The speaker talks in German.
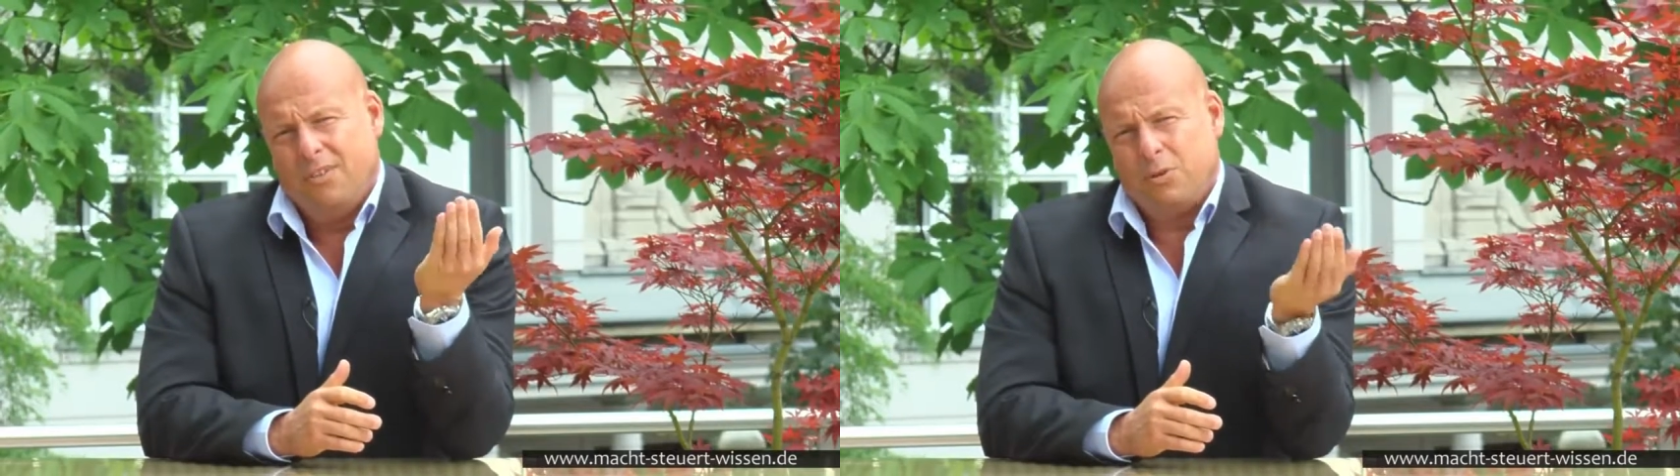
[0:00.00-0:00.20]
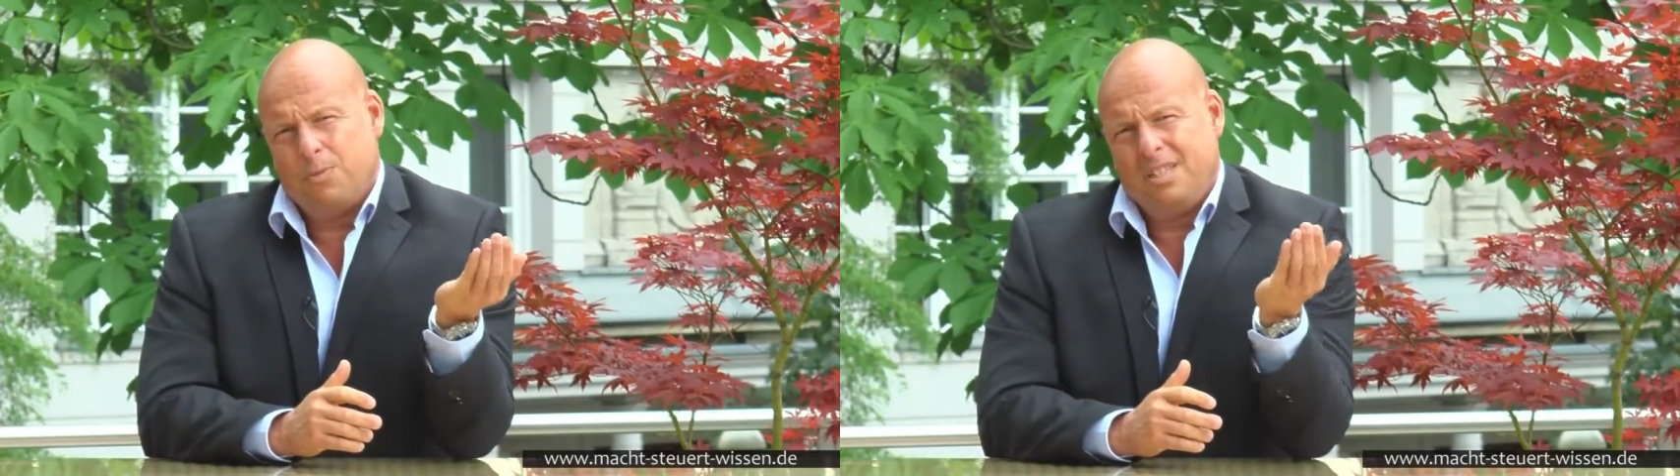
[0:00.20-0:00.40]

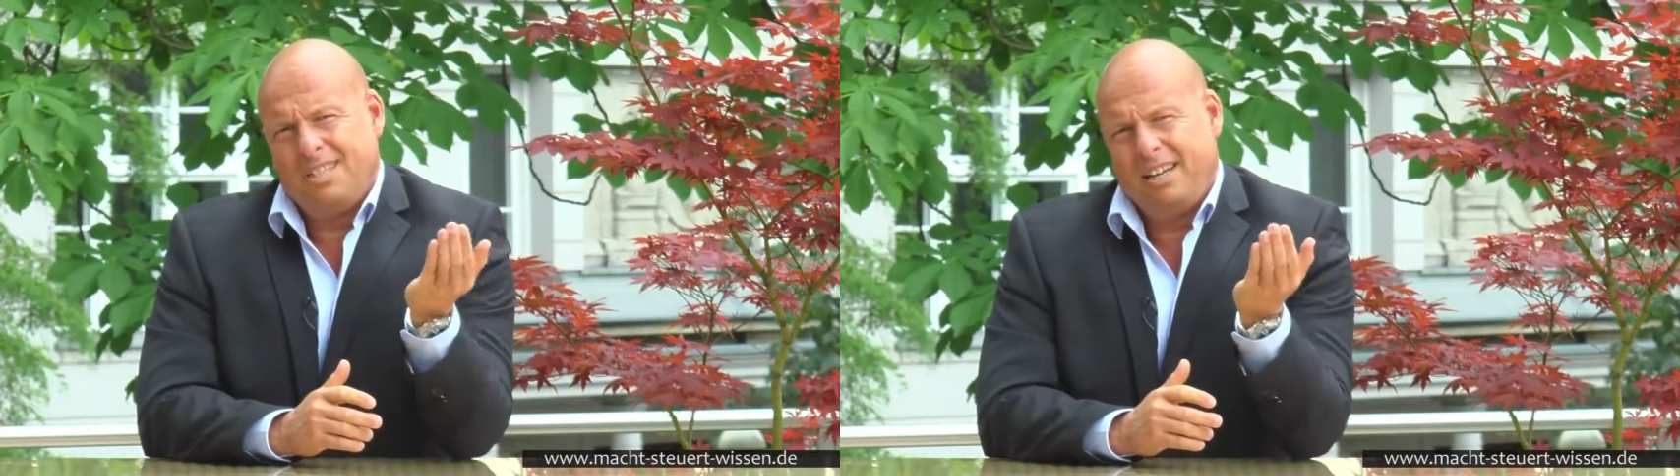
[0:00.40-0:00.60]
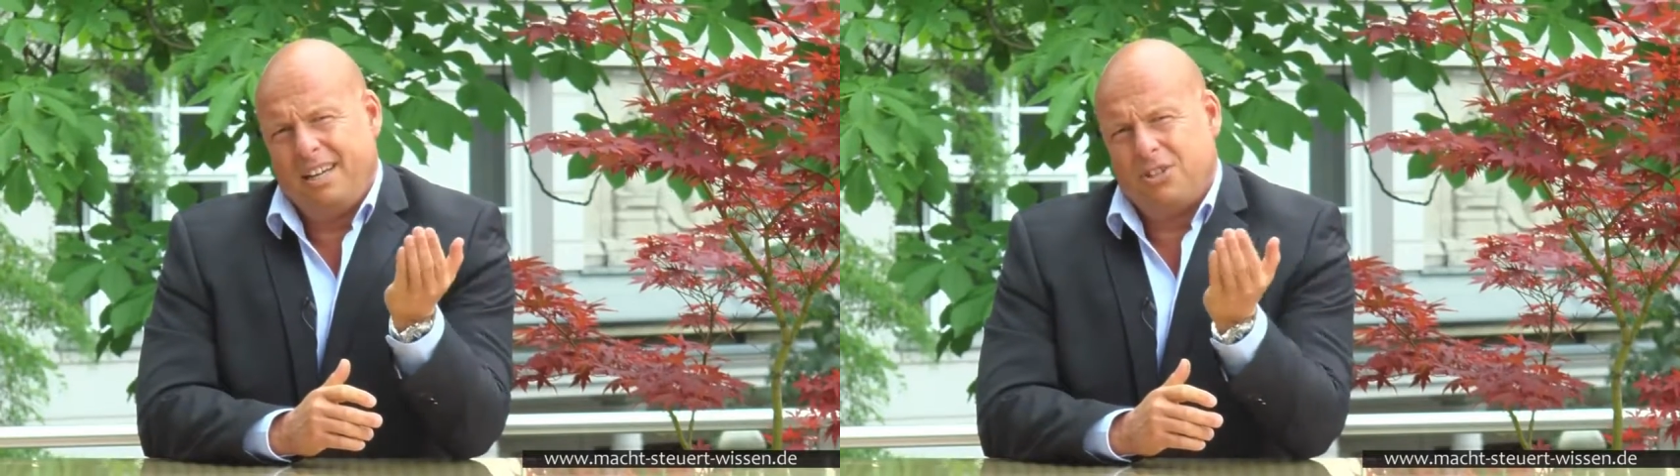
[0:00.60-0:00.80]
Wenn ich mir die
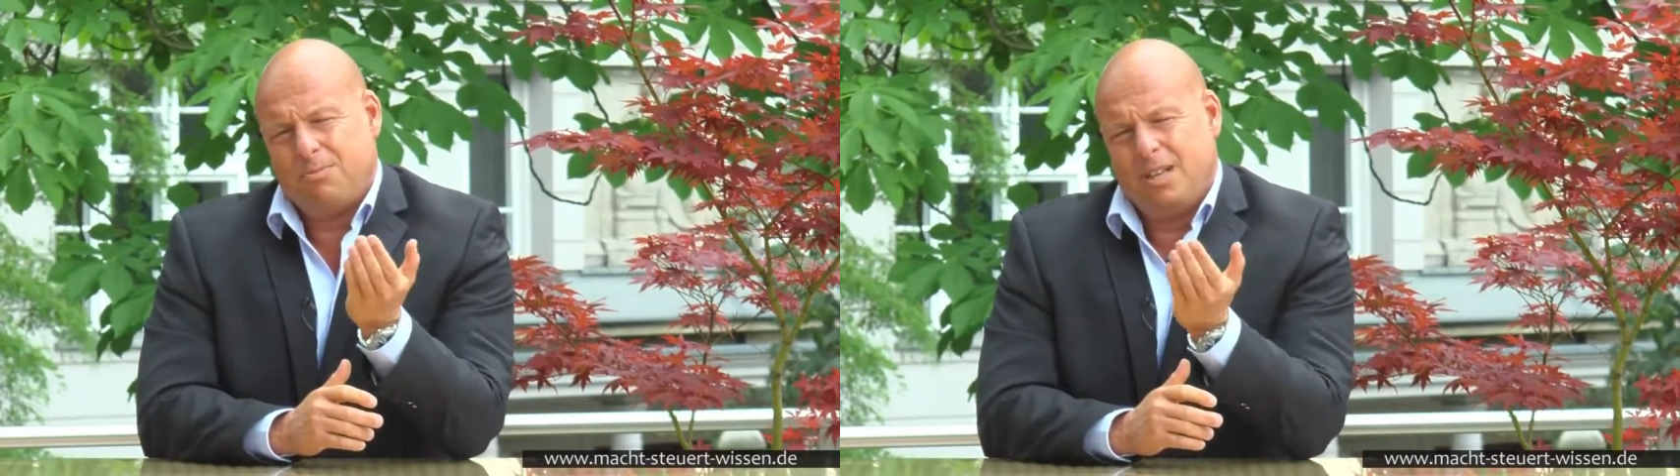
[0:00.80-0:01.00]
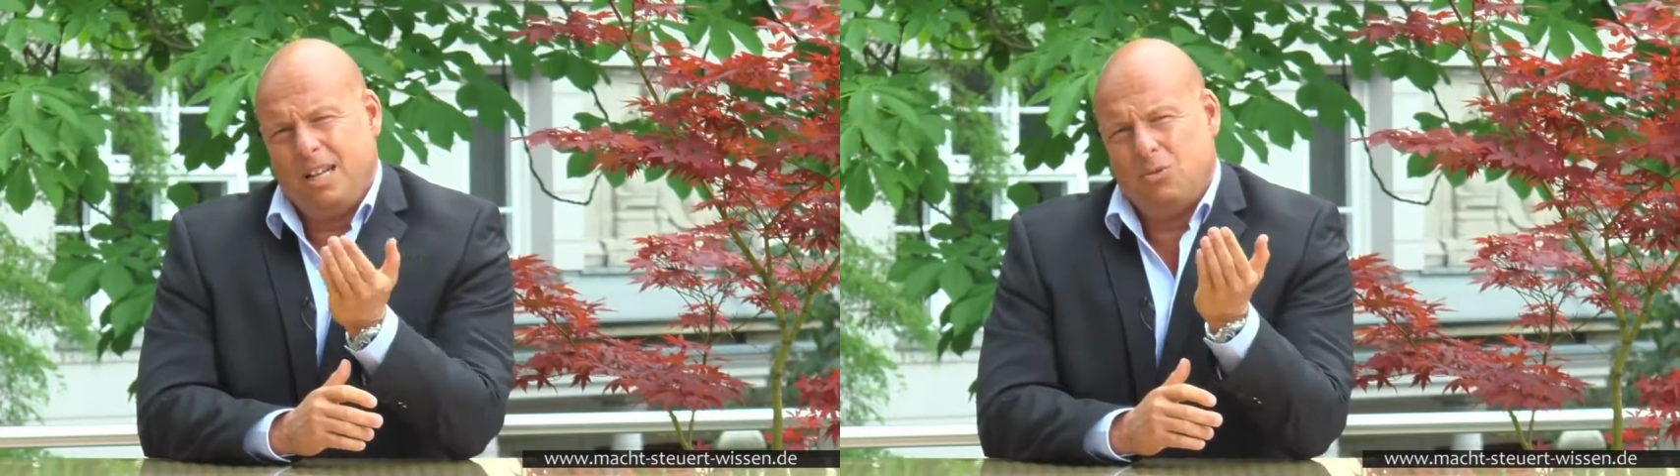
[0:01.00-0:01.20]

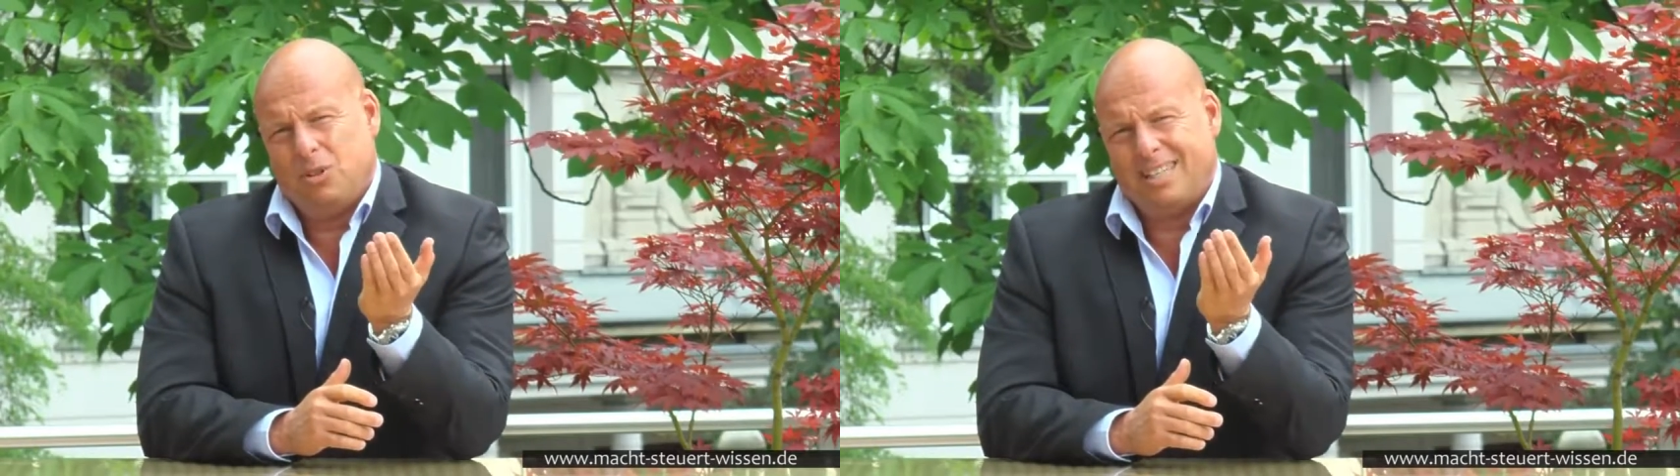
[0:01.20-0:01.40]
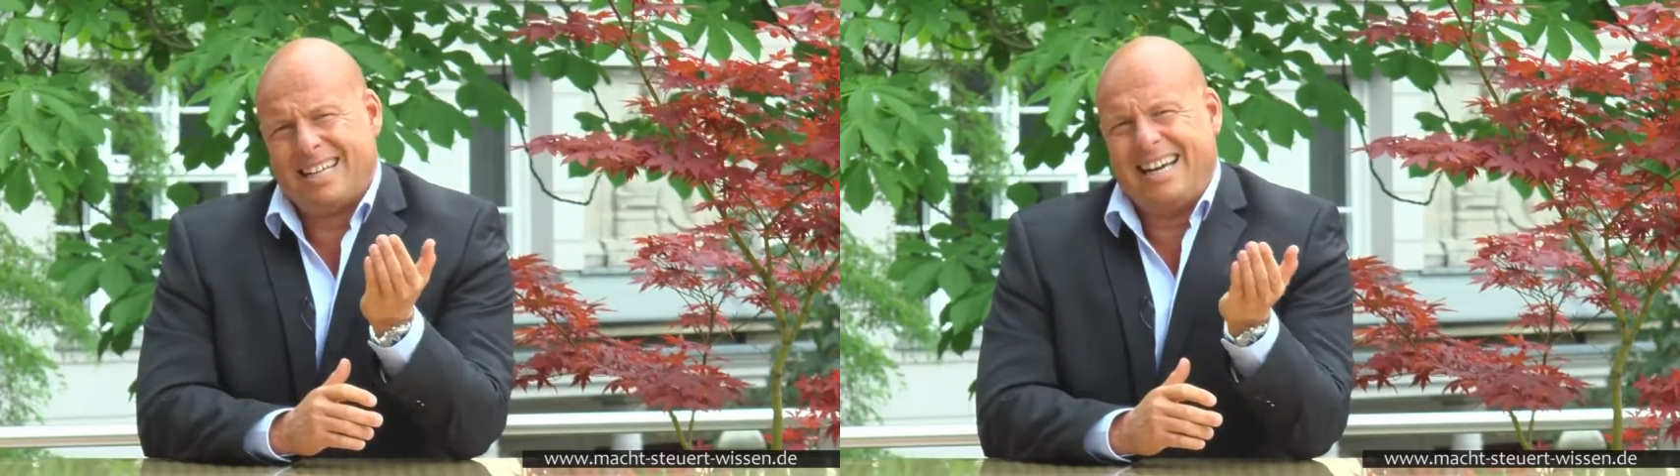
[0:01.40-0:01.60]
täglichen Meldungen